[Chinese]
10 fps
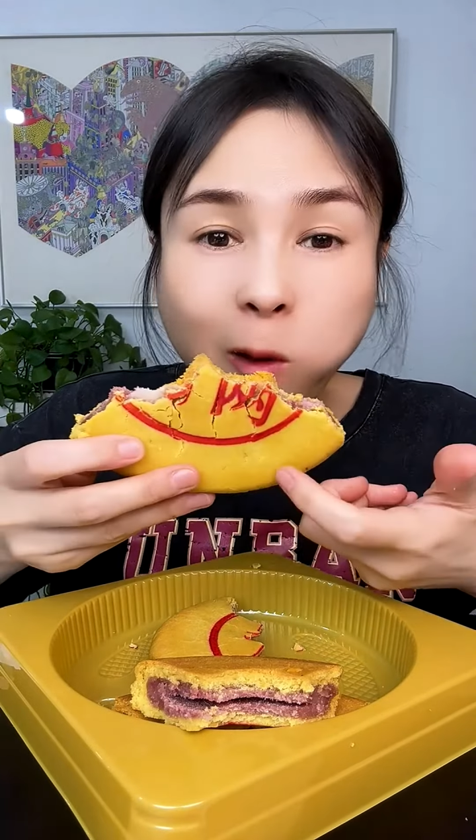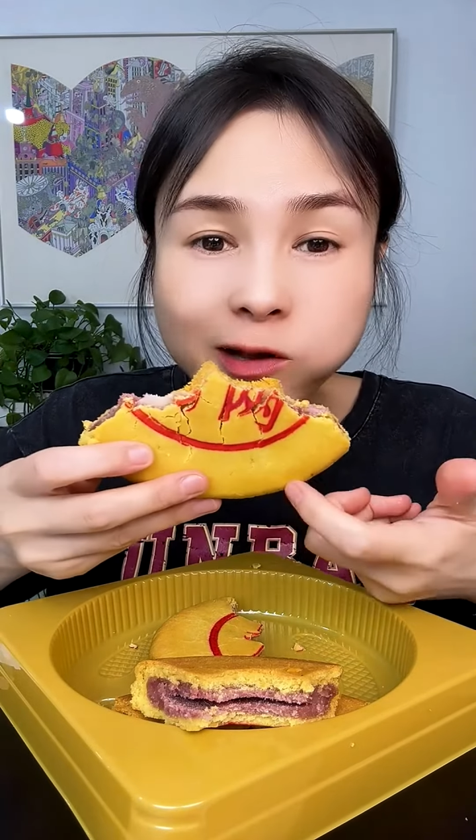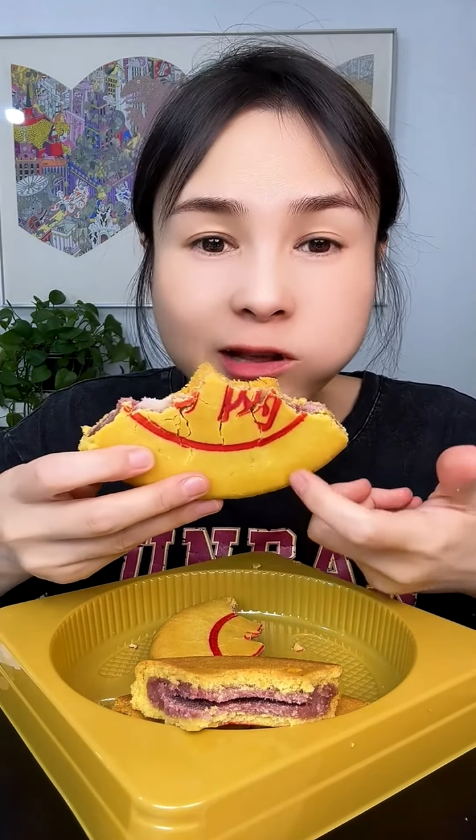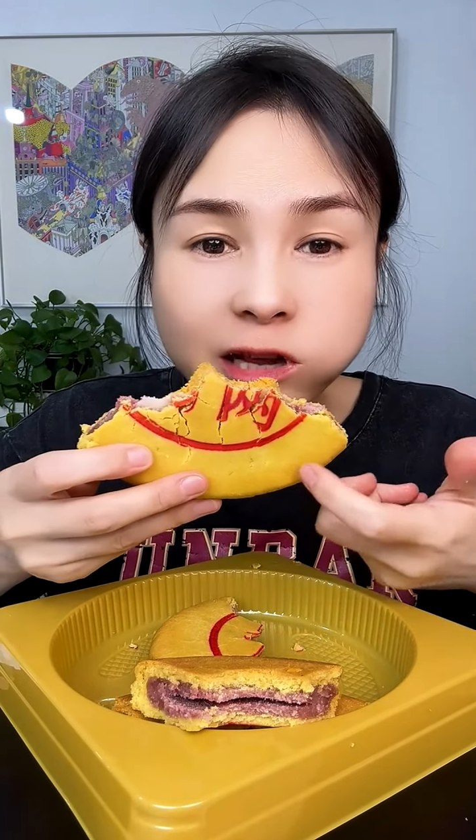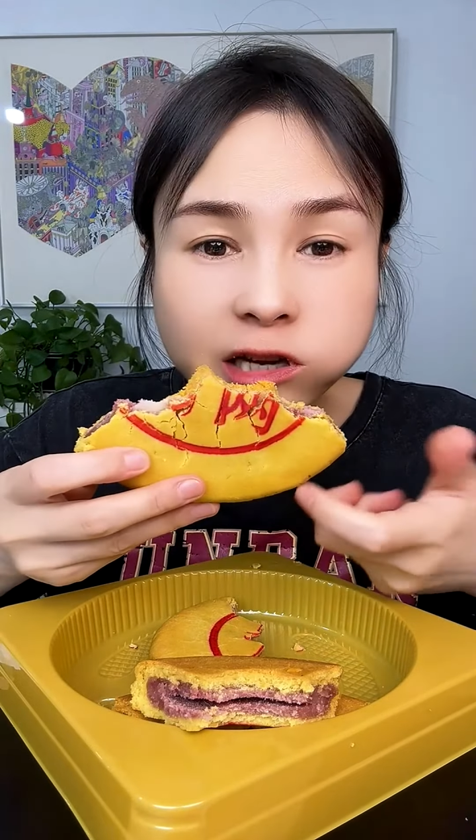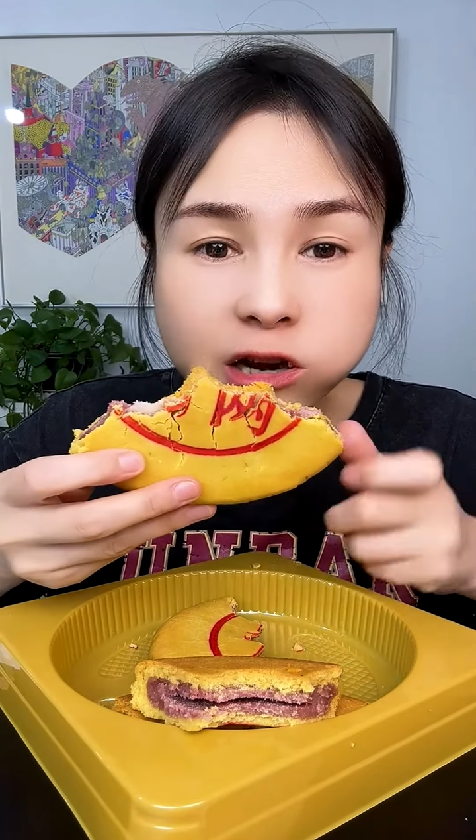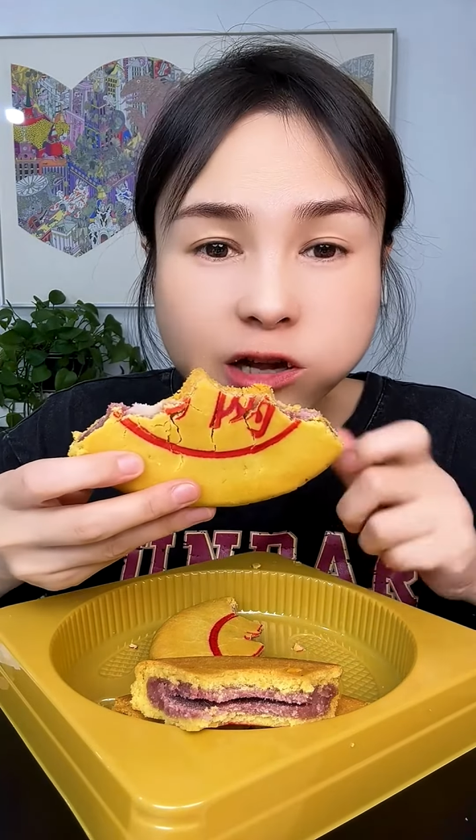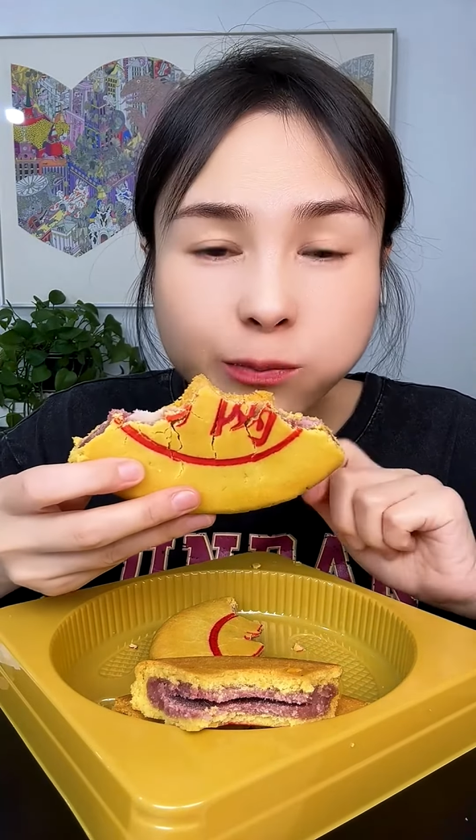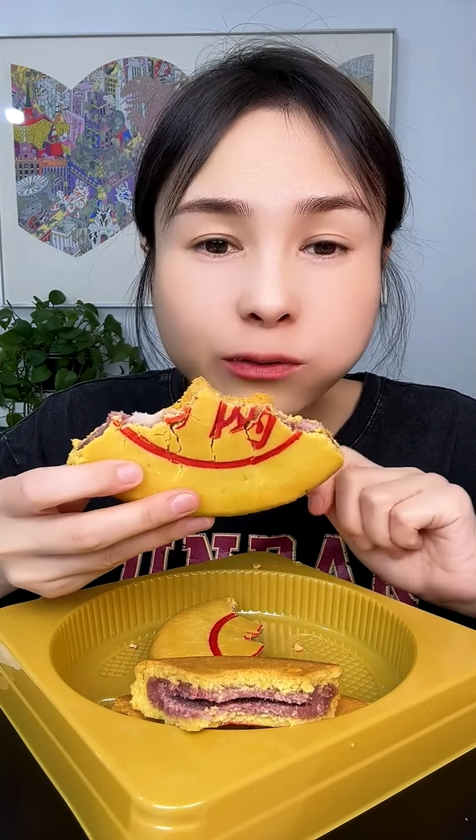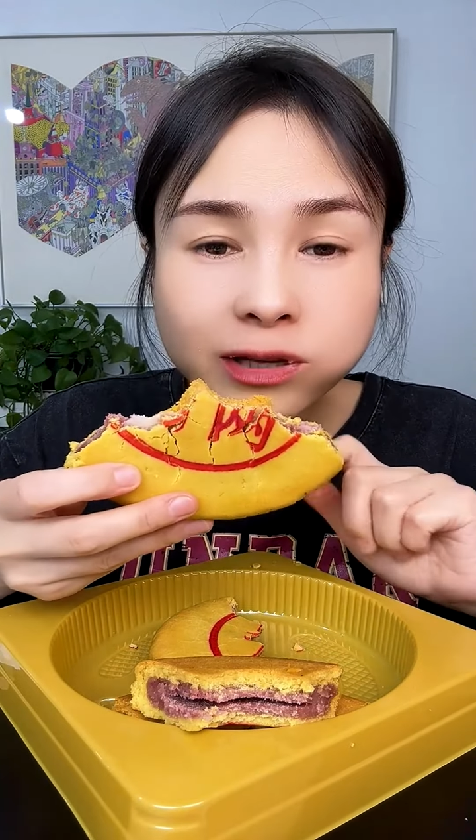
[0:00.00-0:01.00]
现在天气热，
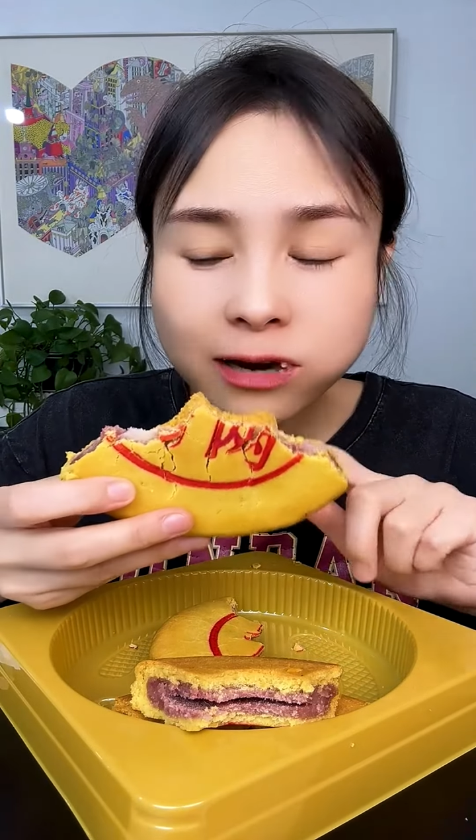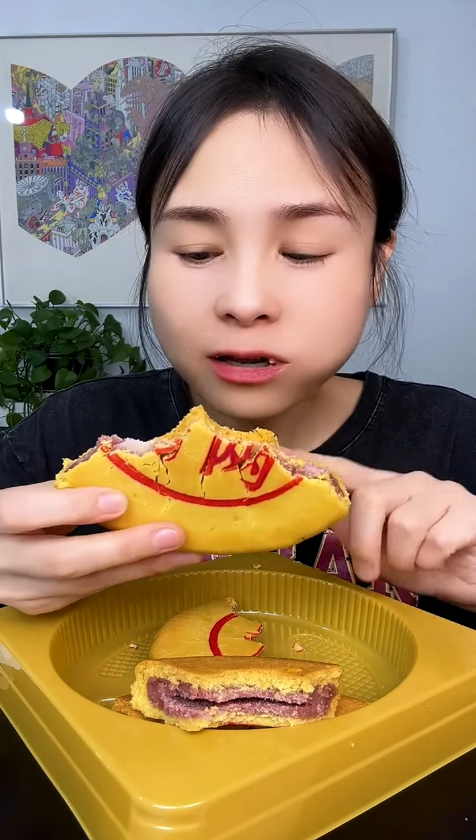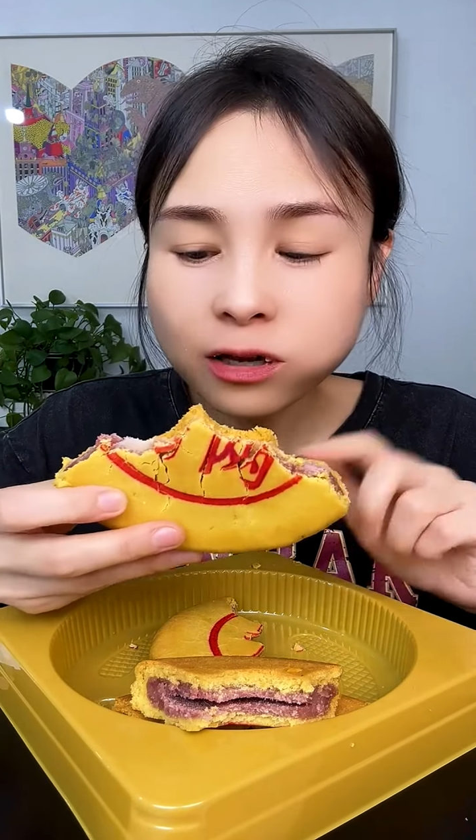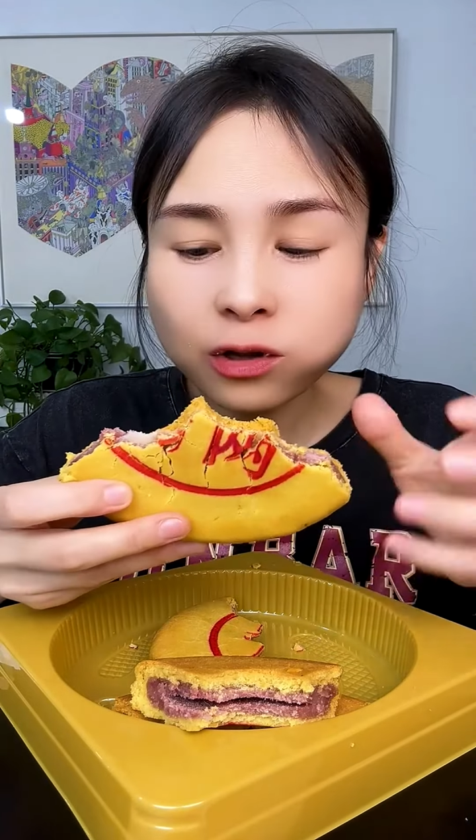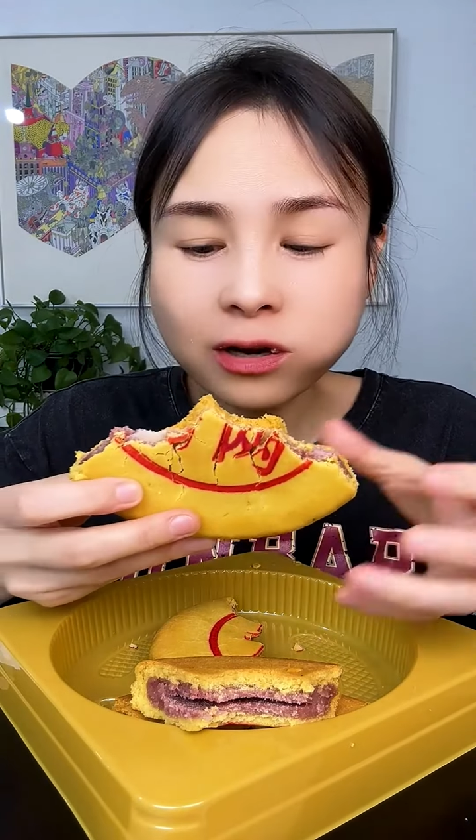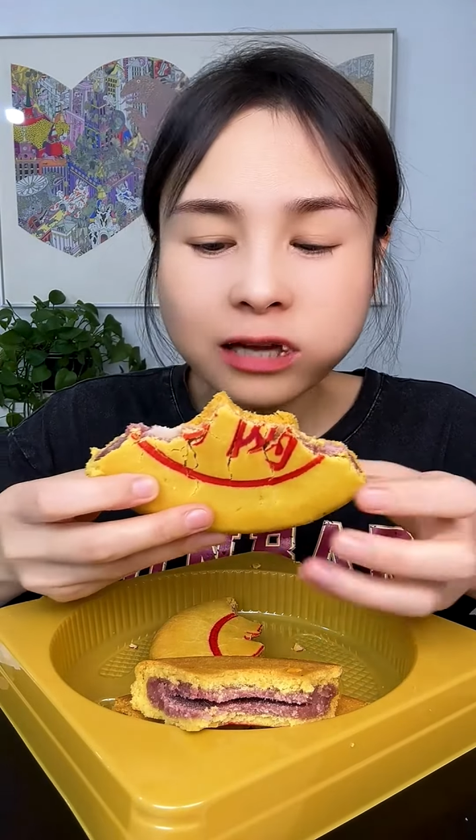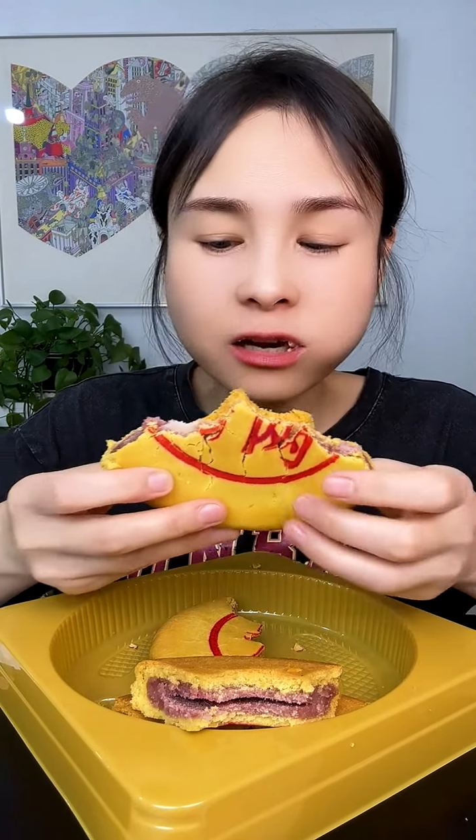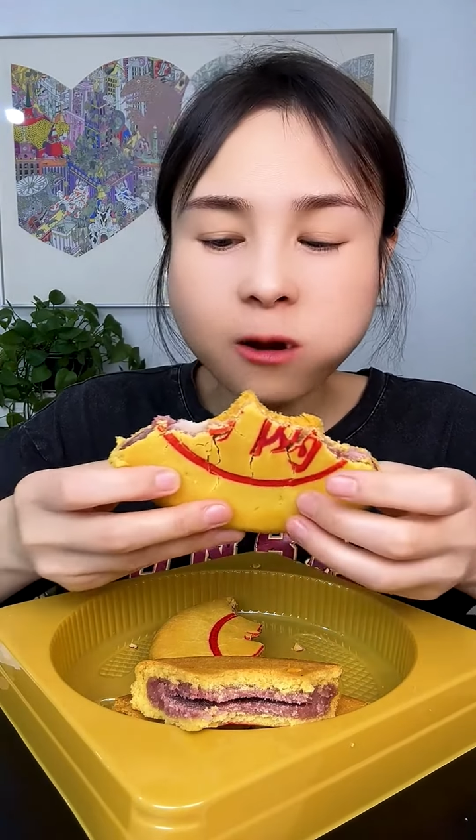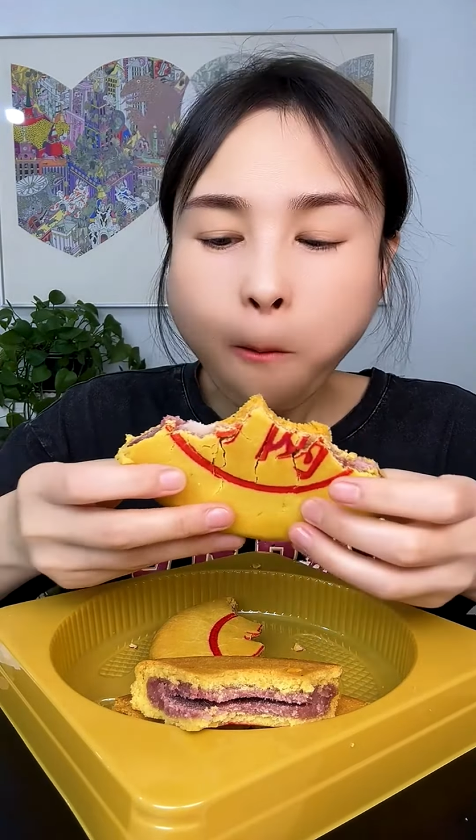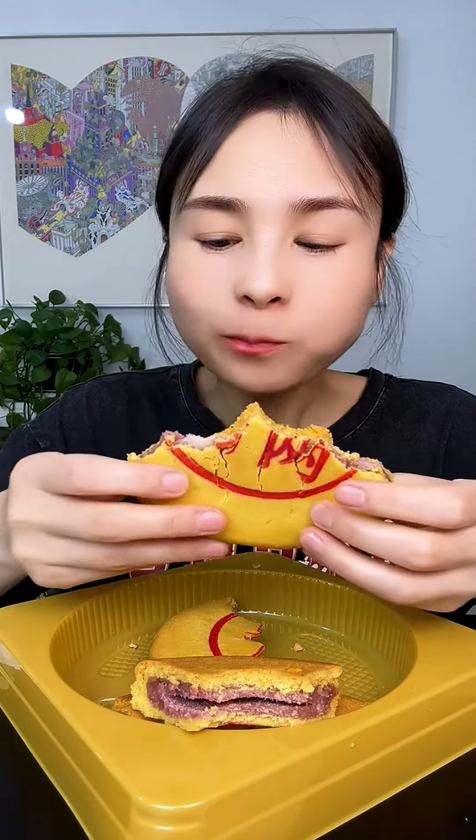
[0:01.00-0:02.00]
你不用加热它就能拉丝
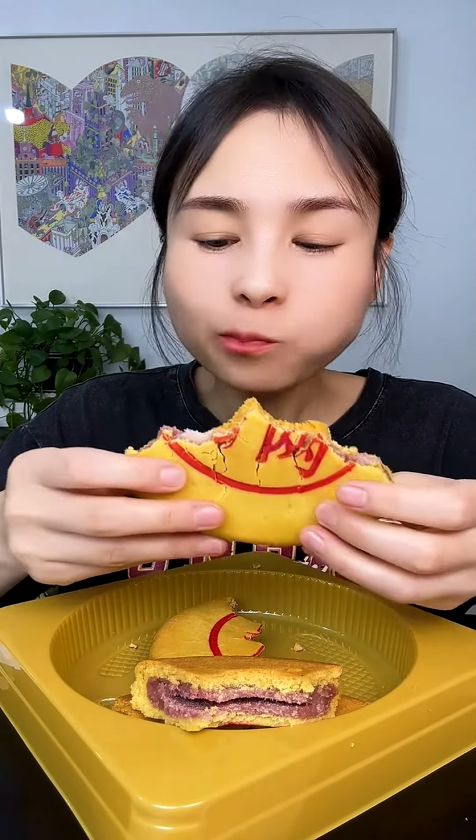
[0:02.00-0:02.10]
儿。